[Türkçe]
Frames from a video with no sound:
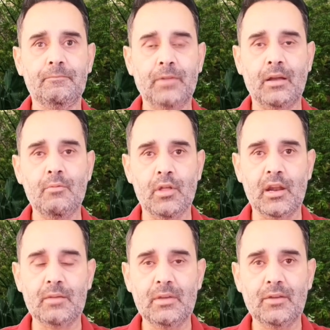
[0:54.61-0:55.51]
takım
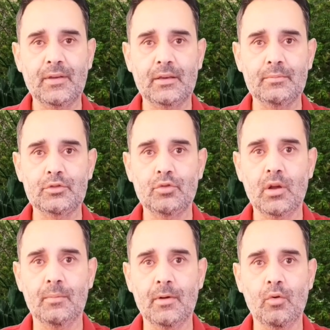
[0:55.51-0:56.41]
olarak bir fikrimiz
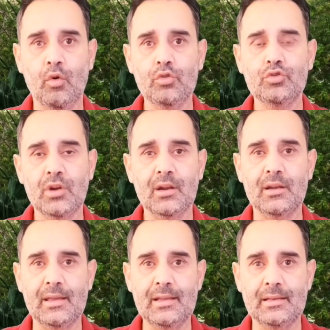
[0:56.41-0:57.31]
yok ama
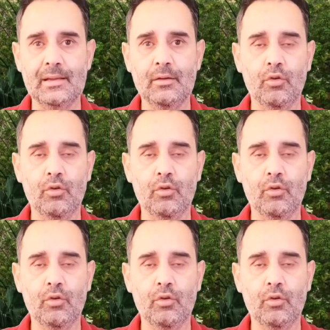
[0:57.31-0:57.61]
oyuncularla ilgili,